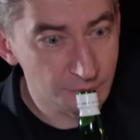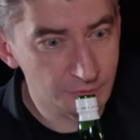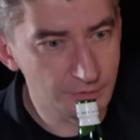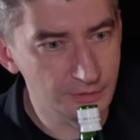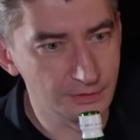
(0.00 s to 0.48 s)

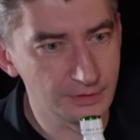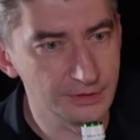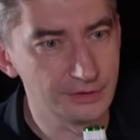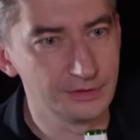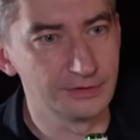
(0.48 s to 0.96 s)

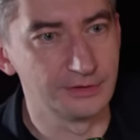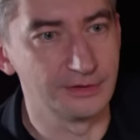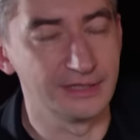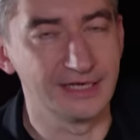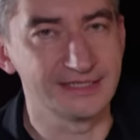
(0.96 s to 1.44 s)

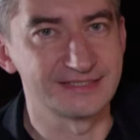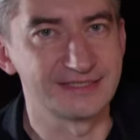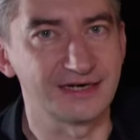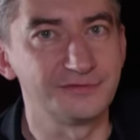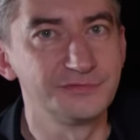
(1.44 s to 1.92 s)
Ой-ой-ой,
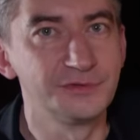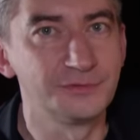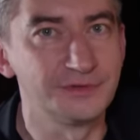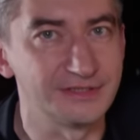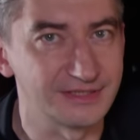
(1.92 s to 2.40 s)

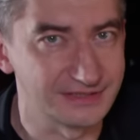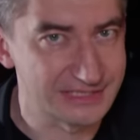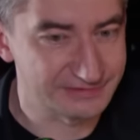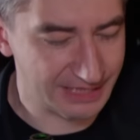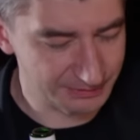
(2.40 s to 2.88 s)
островной так
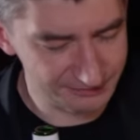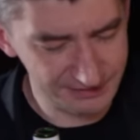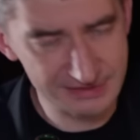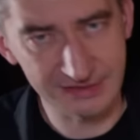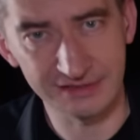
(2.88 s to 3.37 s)
называемый
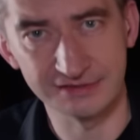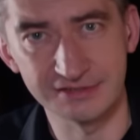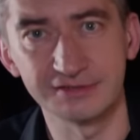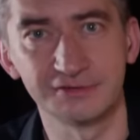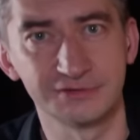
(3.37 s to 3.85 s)
виски
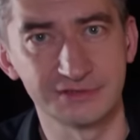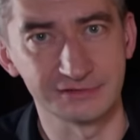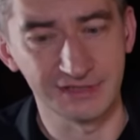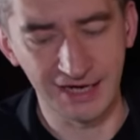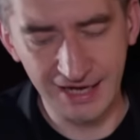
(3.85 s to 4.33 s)
с
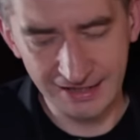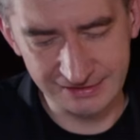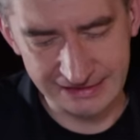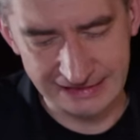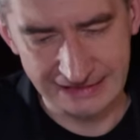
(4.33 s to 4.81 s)
острова
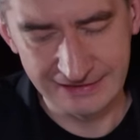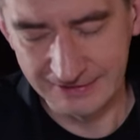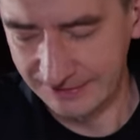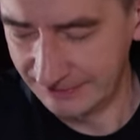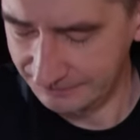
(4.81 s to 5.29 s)
Айлой.
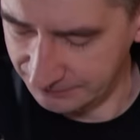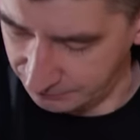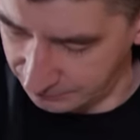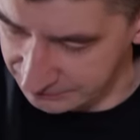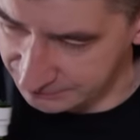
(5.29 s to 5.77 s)

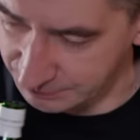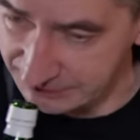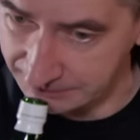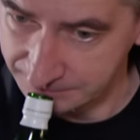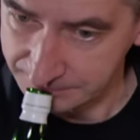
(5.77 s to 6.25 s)
О,
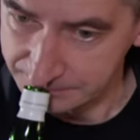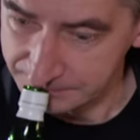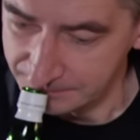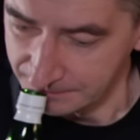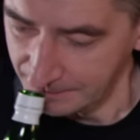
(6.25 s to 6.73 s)
Господи.
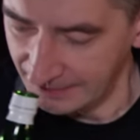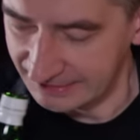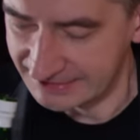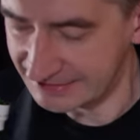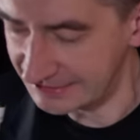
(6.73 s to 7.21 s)

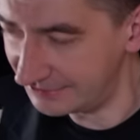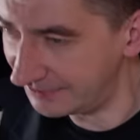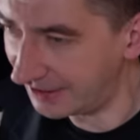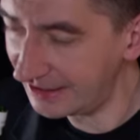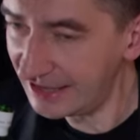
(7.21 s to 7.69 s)
С
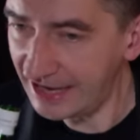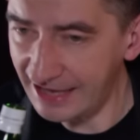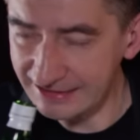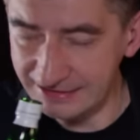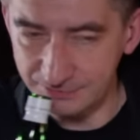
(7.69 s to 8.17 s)

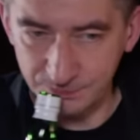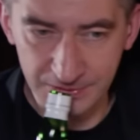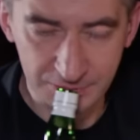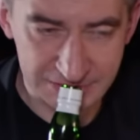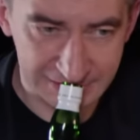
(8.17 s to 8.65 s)
невероятным
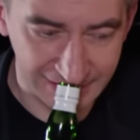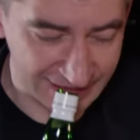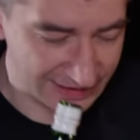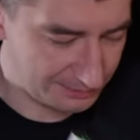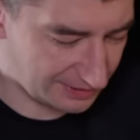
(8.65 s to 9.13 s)
просто
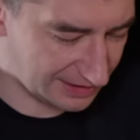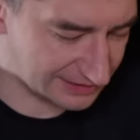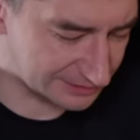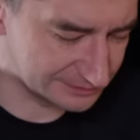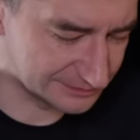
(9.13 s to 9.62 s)

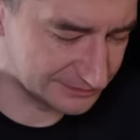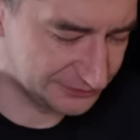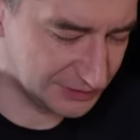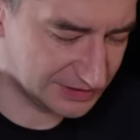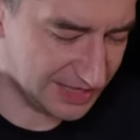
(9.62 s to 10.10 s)
ароматом
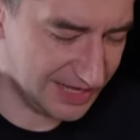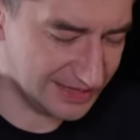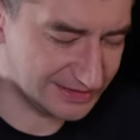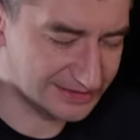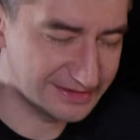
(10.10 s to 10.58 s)
вот
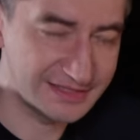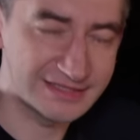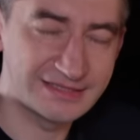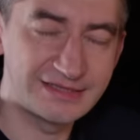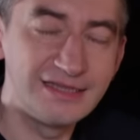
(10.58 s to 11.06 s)

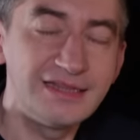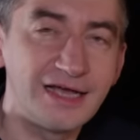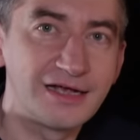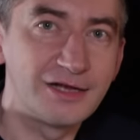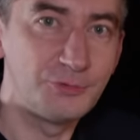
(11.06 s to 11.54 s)
этой
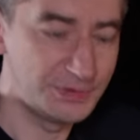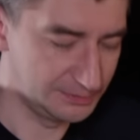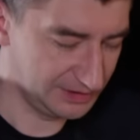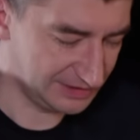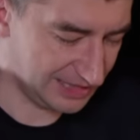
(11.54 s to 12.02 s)
так
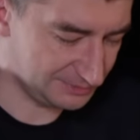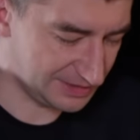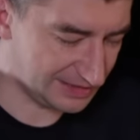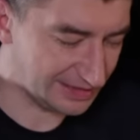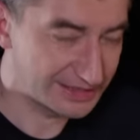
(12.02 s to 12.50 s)
любимой
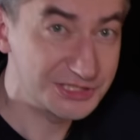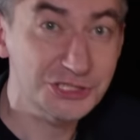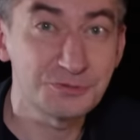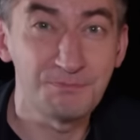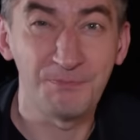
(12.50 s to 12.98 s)
нами
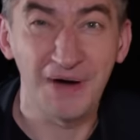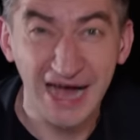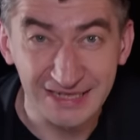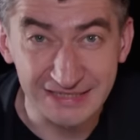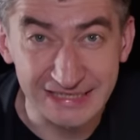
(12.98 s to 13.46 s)

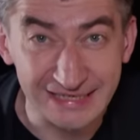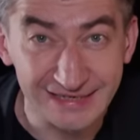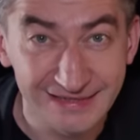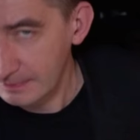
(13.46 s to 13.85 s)
шпалы.